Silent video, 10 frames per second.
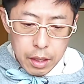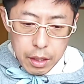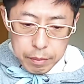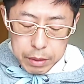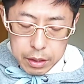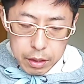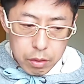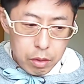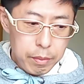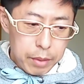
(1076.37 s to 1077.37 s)
えー、
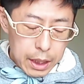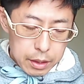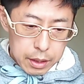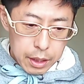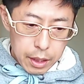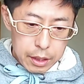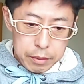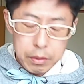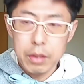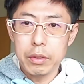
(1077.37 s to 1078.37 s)
ヴィッセル神戸も阪神
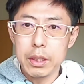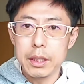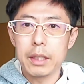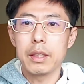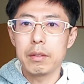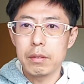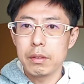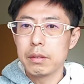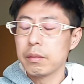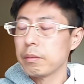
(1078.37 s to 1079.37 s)
タイガースも日本一になってると
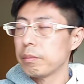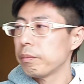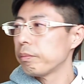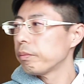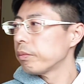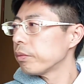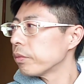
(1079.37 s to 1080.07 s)
だ